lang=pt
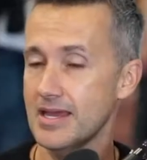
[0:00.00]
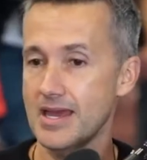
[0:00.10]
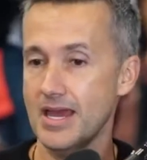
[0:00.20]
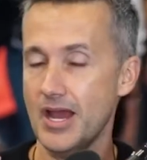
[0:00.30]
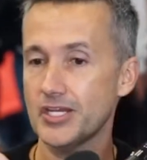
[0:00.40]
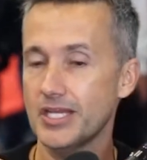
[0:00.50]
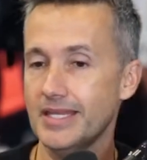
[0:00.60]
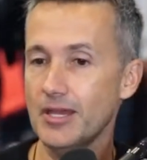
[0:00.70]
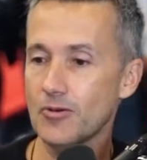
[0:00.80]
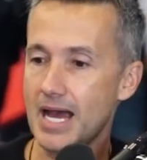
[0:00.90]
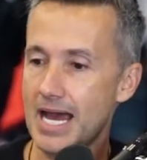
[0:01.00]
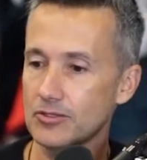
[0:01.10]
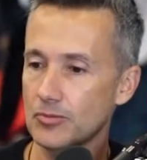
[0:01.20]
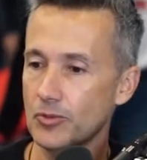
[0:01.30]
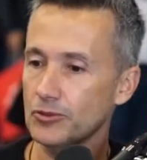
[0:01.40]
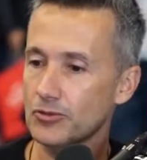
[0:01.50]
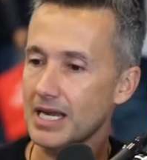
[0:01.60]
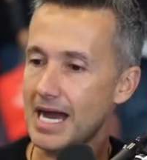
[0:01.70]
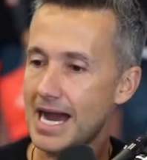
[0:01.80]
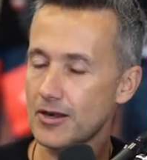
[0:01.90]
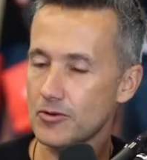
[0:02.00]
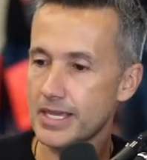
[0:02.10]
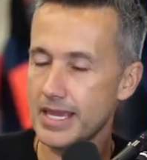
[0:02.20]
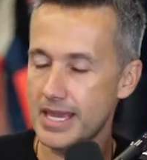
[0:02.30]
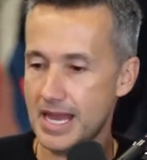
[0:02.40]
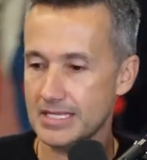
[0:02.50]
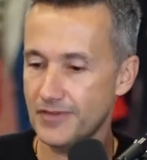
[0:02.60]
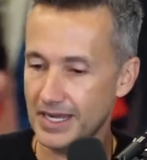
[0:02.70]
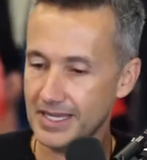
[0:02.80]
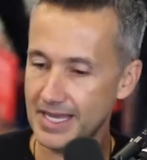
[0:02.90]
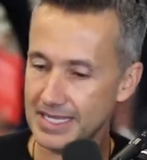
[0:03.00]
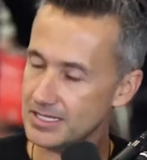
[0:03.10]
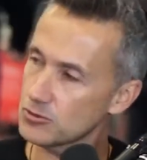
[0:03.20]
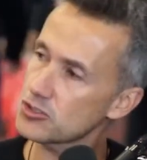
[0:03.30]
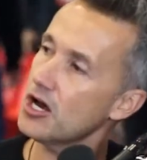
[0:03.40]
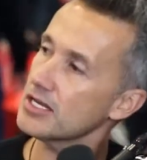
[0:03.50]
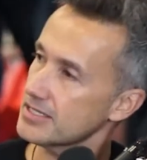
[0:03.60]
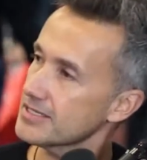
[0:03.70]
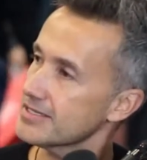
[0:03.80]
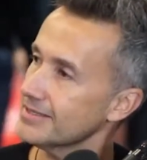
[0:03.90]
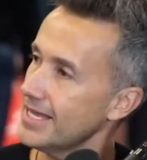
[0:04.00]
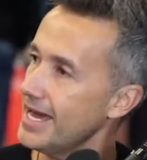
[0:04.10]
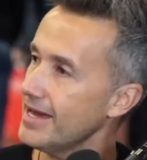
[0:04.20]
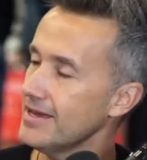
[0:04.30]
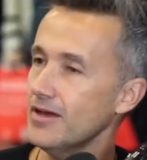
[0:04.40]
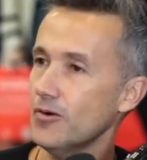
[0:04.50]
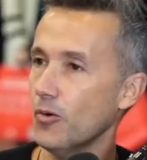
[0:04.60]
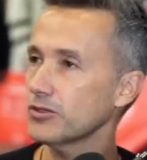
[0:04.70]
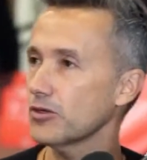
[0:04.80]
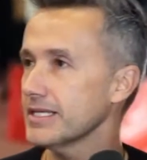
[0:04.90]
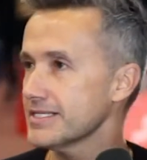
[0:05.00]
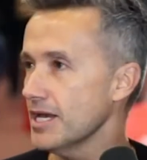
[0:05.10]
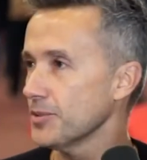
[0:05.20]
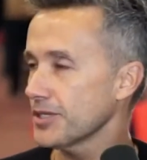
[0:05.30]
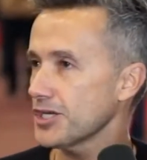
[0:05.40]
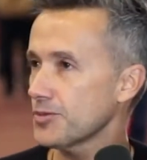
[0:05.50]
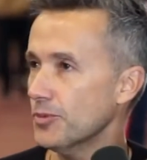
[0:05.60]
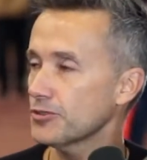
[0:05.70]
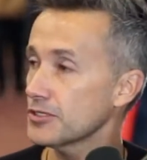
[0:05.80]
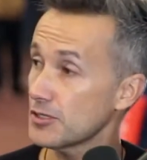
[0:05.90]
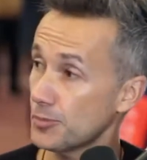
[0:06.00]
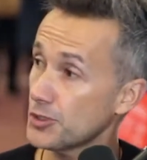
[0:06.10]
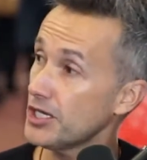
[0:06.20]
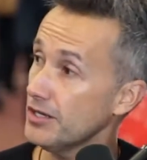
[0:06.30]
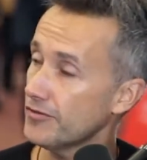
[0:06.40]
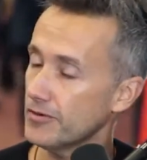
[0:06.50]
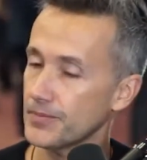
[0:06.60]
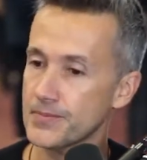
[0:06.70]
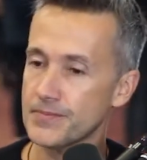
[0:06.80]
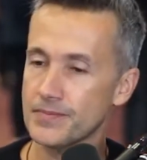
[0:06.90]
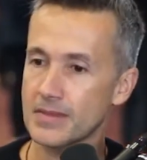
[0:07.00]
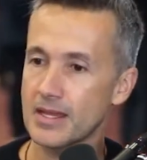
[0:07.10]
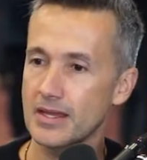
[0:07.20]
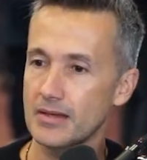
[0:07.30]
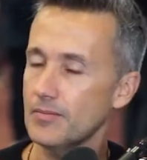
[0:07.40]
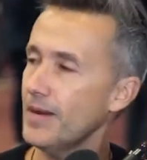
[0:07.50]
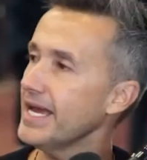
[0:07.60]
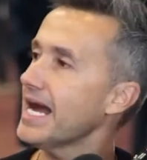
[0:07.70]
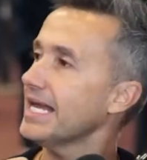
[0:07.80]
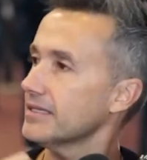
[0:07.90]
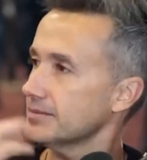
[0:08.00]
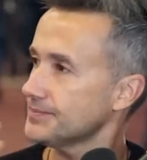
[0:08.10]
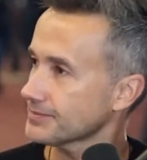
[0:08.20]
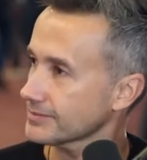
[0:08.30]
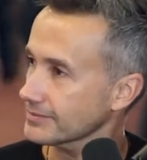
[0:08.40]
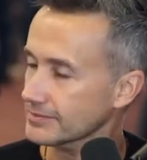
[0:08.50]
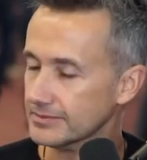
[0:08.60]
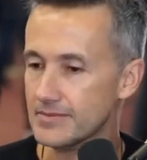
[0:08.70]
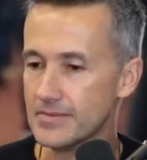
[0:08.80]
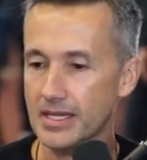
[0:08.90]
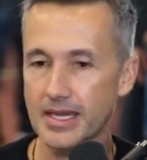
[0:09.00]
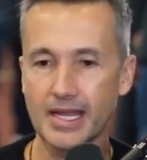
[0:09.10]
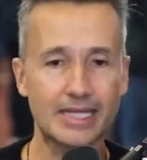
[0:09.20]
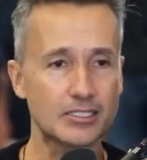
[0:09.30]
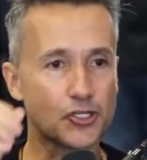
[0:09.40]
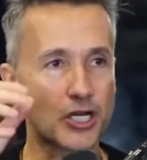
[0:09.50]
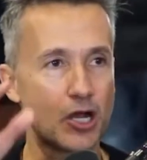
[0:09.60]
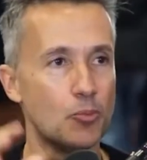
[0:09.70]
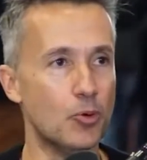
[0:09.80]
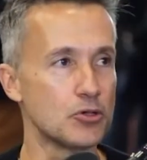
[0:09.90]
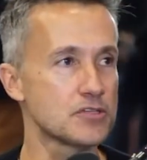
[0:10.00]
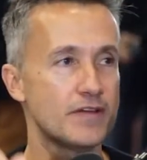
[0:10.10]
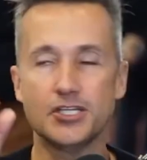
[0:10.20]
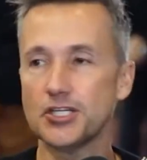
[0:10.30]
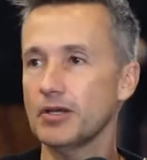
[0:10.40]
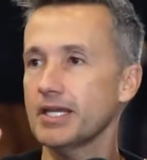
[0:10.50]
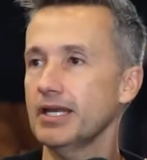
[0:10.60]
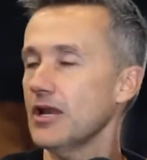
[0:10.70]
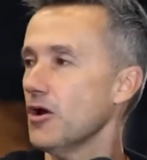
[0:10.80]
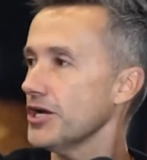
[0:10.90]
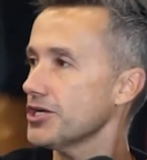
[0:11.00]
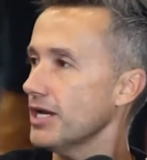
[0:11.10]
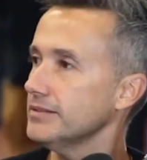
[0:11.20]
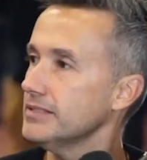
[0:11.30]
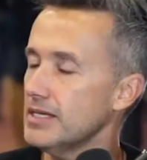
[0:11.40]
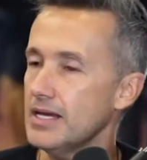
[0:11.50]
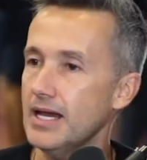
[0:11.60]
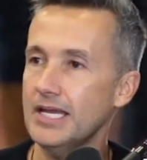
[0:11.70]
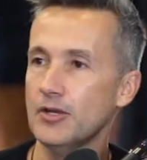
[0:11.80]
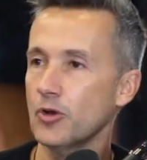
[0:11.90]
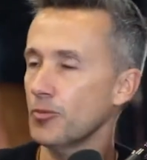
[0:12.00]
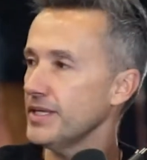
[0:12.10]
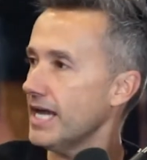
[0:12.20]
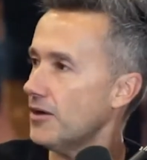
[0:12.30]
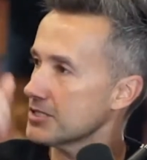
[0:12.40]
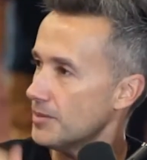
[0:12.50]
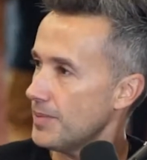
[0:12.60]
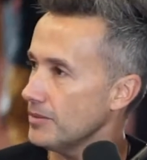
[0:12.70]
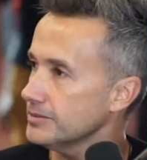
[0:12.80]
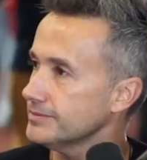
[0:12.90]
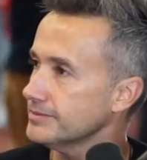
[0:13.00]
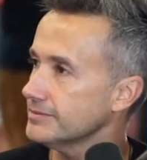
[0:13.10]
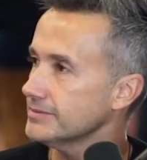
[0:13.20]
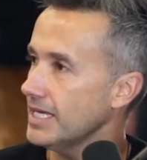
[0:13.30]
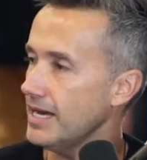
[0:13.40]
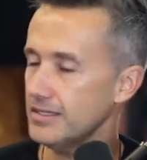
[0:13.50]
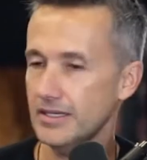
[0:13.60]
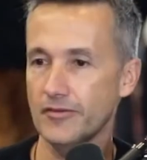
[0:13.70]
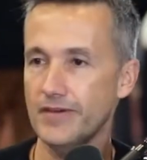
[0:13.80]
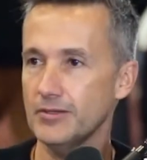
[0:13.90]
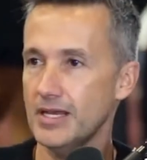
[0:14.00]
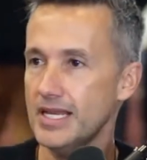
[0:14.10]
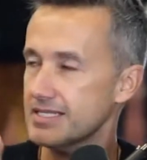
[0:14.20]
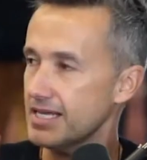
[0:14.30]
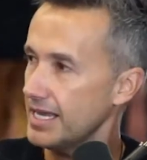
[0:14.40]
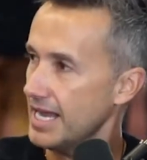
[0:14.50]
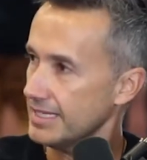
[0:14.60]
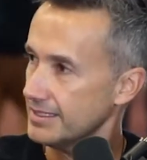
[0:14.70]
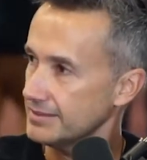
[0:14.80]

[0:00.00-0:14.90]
eu acho que tem um lado muito claro que as franquias são sócios, né? Um outro exemplo que acho muito disruptivo, uma regata. Regata do Chicago Bulls vendido aqui na loja, ali no Morumbi Town, em São Paulo. Né? Eu vendo ali essa regata.